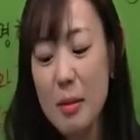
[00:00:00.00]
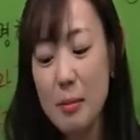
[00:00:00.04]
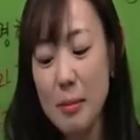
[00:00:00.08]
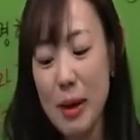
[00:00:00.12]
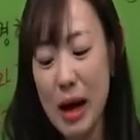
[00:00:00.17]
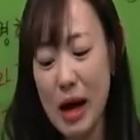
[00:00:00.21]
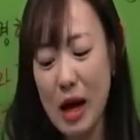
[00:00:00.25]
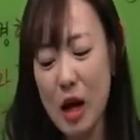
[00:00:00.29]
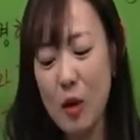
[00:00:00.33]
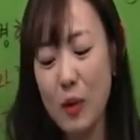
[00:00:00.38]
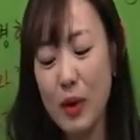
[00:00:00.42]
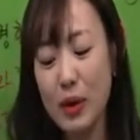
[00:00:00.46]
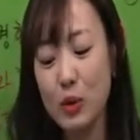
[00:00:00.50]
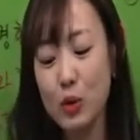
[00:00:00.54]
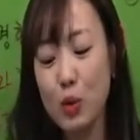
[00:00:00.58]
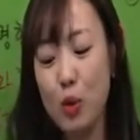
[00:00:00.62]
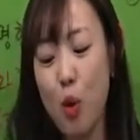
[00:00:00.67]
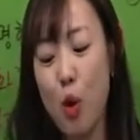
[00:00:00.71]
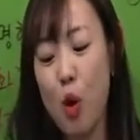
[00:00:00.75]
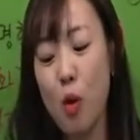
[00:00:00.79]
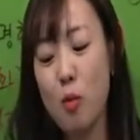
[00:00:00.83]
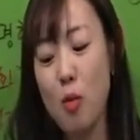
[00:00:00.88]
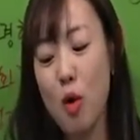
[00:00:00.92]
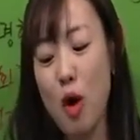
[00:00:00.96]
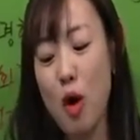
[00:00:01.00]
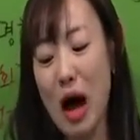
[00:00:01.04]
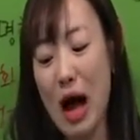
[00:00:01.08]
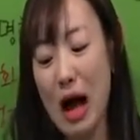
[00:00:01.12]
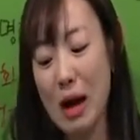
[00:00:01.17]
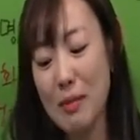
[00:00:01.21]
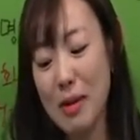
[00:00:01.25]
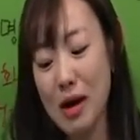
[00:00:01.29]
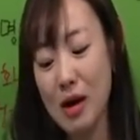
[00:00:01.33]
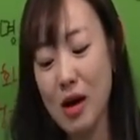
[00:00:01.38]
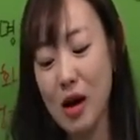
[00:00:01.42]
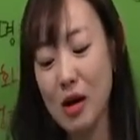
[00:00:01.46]
마가외통, 뭐
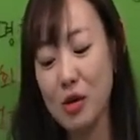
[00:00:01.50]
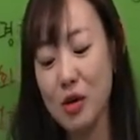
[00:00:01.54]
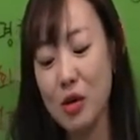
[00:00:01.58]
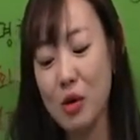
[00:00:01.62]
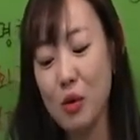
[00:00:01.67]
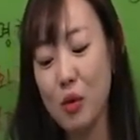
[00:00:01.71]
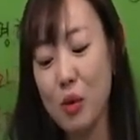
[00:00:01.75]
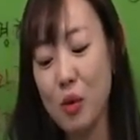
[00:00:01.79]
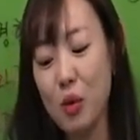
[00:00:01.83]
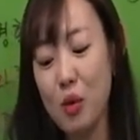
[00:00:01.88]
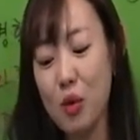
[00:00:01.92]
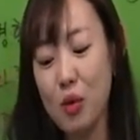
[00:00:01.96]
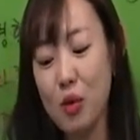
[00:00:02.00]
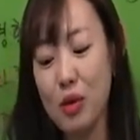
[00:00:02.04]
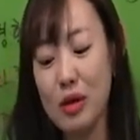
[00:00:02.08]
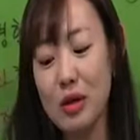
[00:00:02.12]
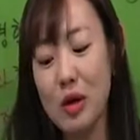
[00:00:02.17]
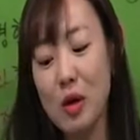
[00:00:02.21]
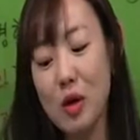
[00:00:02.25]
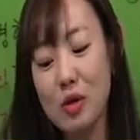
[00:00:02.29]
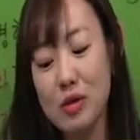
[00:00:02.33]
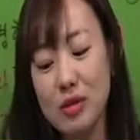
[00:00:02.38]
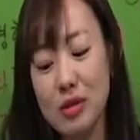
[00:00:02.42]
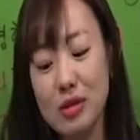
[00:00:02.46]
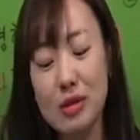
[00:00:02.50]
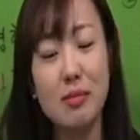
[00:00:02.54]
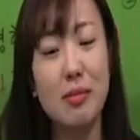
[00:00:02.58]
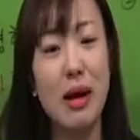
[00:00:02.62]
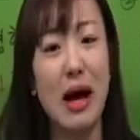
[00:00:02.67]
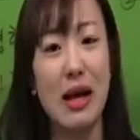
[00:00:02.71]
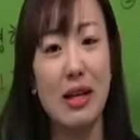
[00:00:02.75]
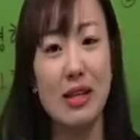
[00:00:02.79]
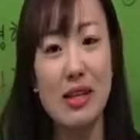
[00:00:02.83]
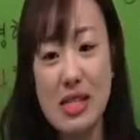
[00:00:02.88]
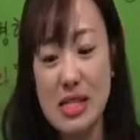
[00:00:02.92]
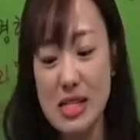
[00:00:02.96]
아방강역고 이런 것들을
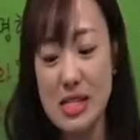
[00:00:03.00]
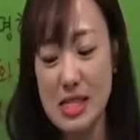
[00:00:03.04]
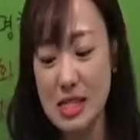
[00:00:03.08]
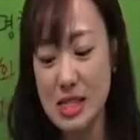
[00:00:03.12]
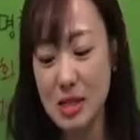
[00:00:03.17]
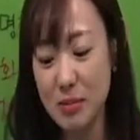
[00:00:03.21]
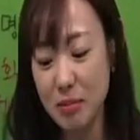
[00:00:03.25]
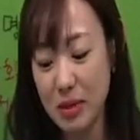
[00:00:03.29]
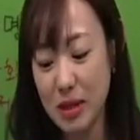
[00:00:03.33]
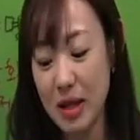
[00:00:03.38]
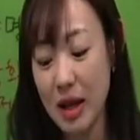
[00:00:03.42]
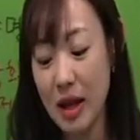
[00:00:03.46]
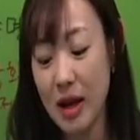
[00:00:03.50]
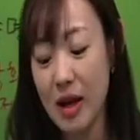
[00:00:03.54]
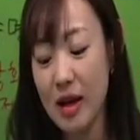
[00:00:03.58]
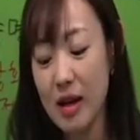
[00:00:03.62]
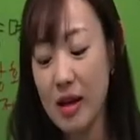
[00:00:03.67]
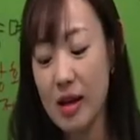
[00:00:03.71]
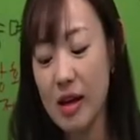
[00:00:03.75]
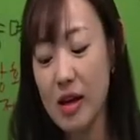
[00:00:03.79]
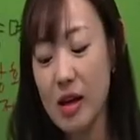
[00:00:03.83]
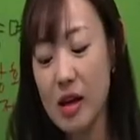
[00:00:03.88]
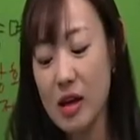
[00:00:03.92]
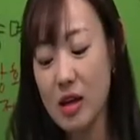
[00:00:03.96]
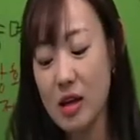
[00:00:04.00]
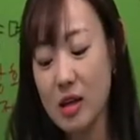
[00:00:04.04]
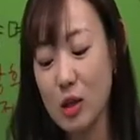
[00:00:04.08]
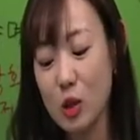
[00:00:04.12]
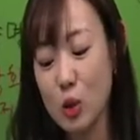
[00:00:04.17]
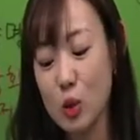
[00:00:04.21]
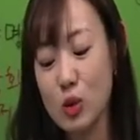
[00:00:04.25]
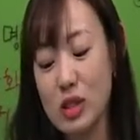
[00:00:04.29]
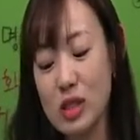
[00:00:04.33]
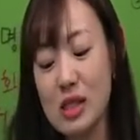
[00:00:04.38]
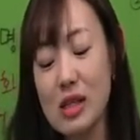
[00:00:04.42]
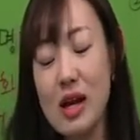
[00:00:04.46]
많이 쓰십니다.
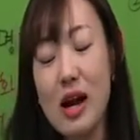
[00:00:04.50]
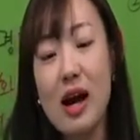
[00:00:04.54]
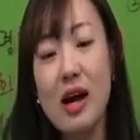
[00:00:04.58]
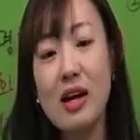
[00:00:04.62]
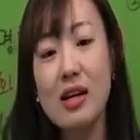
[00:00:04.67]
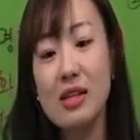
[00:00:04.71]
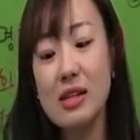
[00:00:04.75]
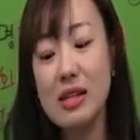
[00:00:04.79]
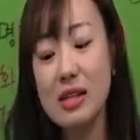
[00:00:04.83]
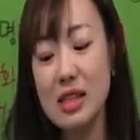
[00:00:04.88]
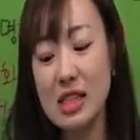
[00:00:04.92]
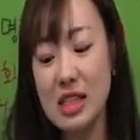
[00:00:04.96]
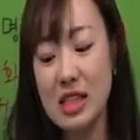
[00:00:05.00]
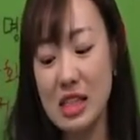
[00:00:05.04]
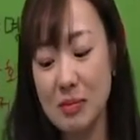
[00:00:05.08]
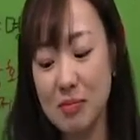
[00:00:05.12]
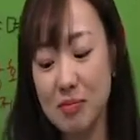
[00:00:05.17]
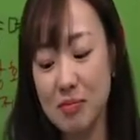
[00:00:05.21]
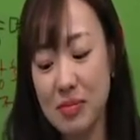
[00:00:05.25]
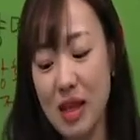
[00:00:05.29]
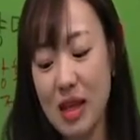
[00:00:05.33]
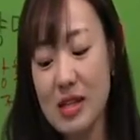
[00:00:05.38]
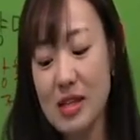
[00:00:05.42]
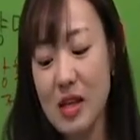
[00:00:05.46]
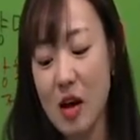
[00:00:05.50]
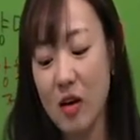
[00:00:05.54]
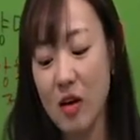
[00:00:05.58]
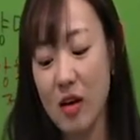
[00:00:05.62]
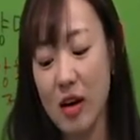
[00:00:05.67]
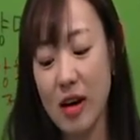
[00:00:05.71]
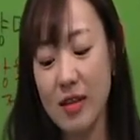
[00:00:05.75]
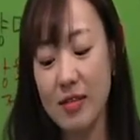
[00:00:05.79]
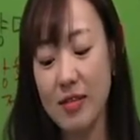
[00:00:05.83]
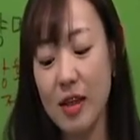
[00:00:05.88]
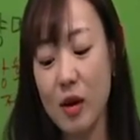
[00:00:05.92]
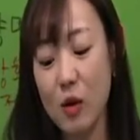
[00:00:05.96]
그리고 실학을 집대성
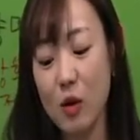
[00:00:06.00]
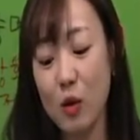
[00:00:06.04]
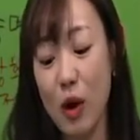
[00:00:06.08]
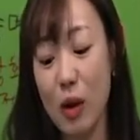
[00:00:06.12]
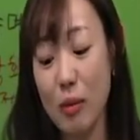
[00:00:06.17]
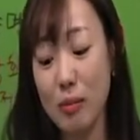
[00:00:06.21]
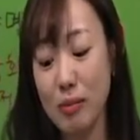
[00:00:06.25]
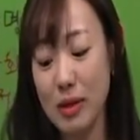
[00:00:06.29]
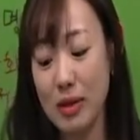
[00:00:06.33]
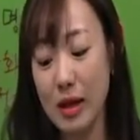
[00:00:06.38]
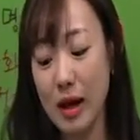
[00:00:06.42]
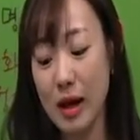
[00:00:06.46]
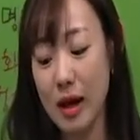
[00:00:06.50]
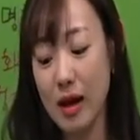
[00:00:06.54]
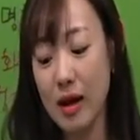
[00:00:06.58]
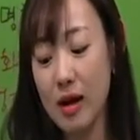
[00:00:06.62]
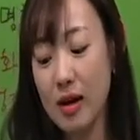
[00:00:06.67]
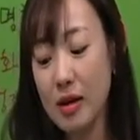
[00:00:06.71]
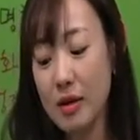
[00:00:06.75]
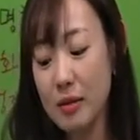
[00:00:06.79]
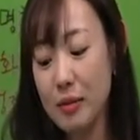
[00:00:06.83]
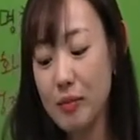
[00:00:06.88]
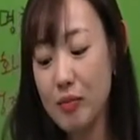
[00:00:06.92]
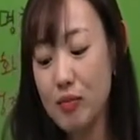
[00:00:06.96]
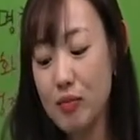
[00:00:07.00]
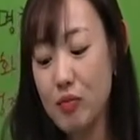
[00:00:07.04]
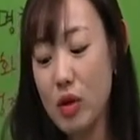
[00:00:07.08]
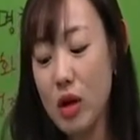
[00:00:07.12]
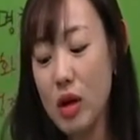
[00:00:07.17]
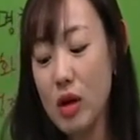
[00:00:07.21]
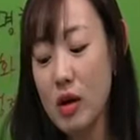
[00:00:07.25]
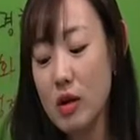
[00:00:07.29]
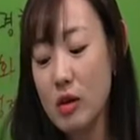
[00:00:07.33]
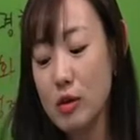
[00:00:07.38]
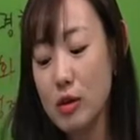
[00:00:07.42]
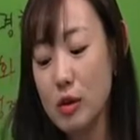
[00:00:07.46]
한다고 합니다.
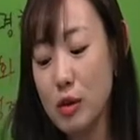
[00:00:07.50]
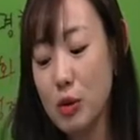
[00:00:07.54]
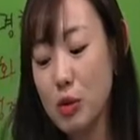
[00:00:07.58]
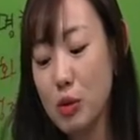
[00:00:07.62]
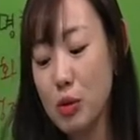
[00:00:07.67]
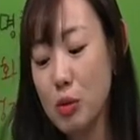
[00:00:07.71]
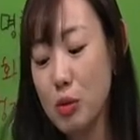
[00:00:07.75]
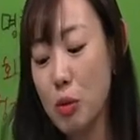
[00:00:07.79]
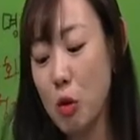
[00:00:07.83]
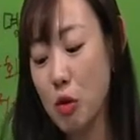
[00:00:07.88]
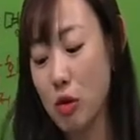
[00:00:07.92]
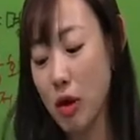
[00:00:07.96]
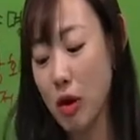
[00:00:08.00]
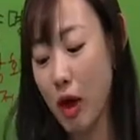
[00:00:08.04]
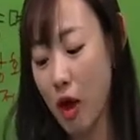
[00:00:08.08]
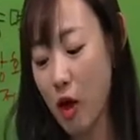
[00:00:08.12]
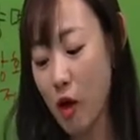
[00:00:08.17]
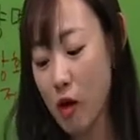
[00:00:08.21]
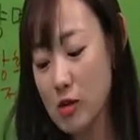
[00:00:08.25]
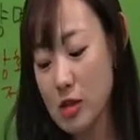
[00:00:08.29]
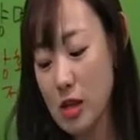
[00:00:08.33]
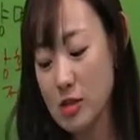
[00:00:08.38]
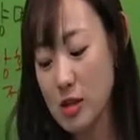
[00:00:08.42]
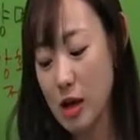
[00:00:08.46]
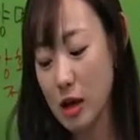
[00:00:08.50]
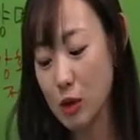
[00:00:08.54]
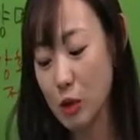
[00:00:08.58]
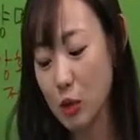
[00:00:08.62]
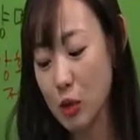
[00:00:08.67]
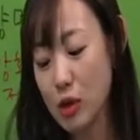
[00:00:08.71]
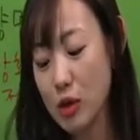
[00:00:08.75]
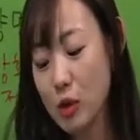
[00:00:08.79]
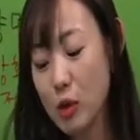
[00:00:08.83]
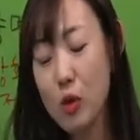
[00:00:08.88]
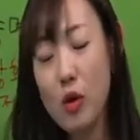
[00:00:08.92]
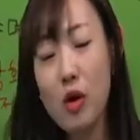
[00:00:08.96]
그리고 뭐
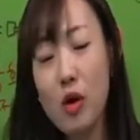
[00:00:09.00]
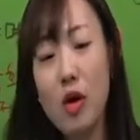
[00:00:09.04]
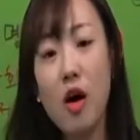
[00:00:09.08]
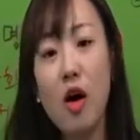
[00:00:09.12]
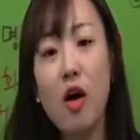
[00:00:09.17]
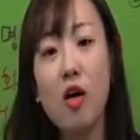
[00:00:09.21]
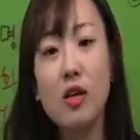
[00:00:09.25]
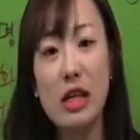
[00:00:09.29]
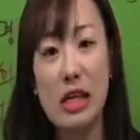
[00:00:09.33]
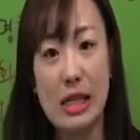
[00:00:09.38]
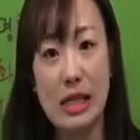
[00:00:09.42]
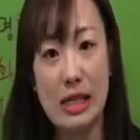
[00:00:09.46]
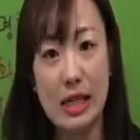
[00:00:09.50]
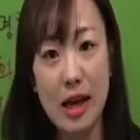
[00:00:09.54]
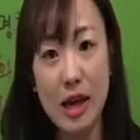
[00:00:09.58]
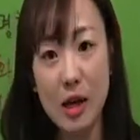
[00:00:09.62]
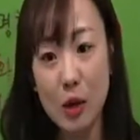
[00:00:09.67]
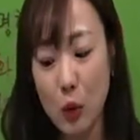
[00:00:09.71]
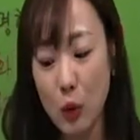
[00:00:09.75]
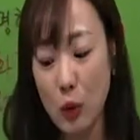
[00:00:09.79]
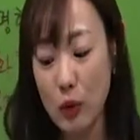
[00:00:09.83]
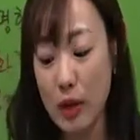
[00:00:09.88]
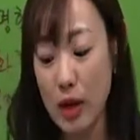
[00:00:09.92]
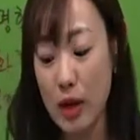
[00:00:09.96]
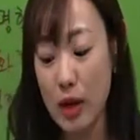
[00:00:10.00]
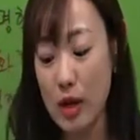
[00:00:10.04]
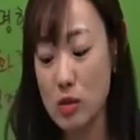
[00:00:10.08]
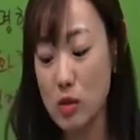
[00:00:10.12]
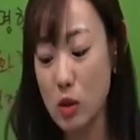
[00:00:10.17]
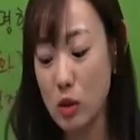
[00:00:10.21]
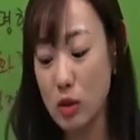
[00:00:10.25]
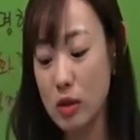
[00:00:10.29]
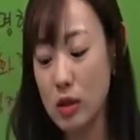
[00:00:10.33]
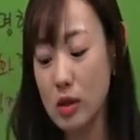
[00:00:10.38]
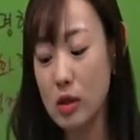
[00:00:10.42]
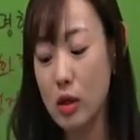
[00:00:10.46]
개혁사상도 있고요.
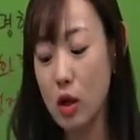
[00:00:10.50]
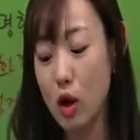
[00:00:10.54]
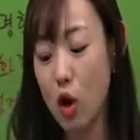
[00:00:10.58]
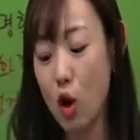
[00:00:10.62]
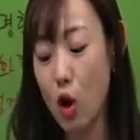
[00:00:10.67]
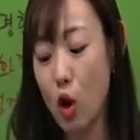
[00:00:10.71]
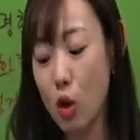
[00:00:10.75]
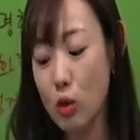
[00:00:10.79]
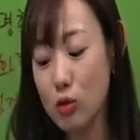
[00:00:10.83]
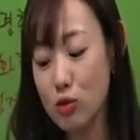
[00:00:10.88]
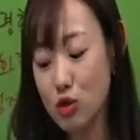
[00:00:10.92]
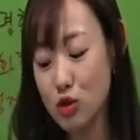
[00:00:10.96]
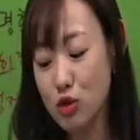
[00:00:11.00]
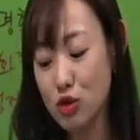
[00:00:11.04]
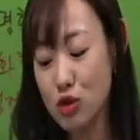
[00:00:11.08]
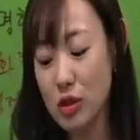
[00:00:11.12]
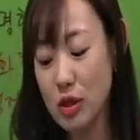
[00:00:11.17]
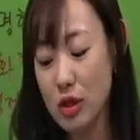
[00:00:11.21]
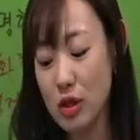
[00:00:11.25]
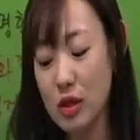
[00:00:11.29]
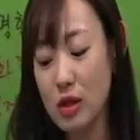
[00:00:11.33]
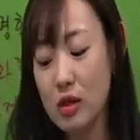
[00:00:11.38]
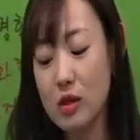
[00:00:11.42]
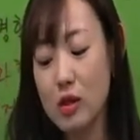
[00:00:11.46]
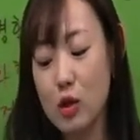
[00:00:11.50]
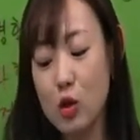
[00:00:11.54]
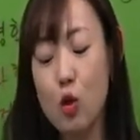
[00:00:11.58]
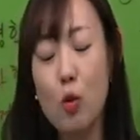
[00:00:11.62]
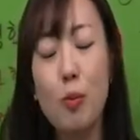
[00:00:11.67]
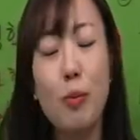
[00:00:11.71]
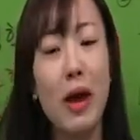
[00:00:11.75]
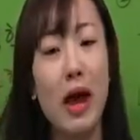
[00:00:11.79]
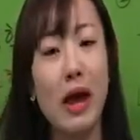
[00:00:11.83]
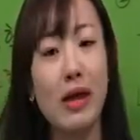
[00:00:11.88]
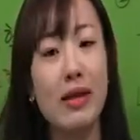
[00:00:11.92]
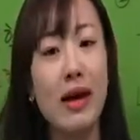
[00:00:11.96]
기해론에서는 거중기
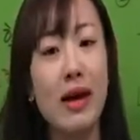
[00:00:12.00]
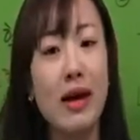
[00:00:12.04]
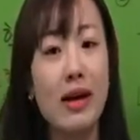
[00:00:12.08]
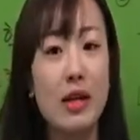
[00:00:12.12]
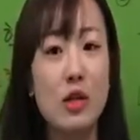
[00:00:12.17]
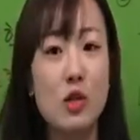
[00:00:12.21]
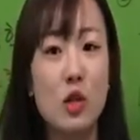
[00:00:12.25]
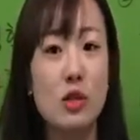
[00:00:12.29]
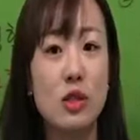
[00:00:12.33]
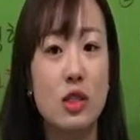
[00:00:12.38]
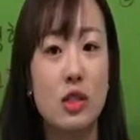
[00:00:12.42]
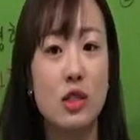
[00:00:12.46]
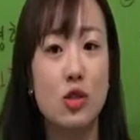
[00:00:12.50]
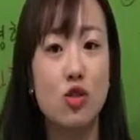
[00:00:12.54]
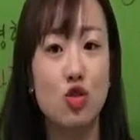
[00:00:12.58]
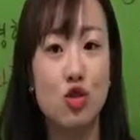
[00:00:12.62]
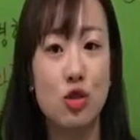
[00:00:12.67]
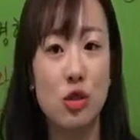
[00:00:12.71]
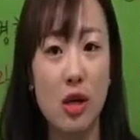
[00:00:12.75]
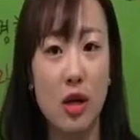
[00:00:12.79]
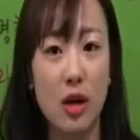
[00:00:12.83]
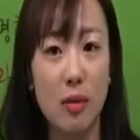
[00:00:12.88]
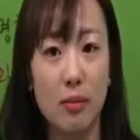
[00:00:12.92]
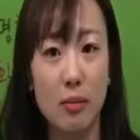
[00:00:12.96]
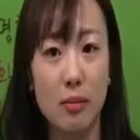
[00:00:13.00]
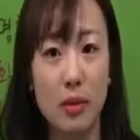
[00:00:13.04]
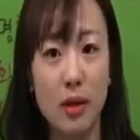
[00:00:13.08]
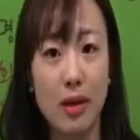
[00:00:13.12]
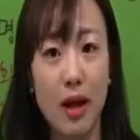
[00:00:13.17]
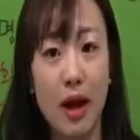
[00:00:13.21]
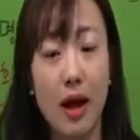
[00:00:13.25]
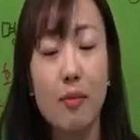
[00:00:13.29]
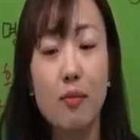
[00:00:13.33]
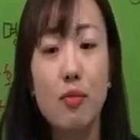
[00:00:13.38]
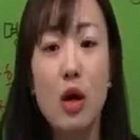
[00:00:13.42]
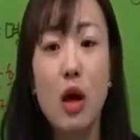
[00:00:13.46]
그리고 배달리 설치를
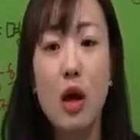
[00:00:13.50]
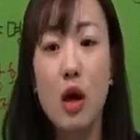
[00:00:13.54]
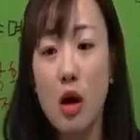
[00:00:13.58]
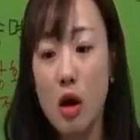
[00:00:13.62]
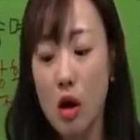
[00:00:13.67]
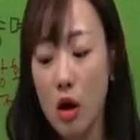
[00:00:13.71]
주장합니다.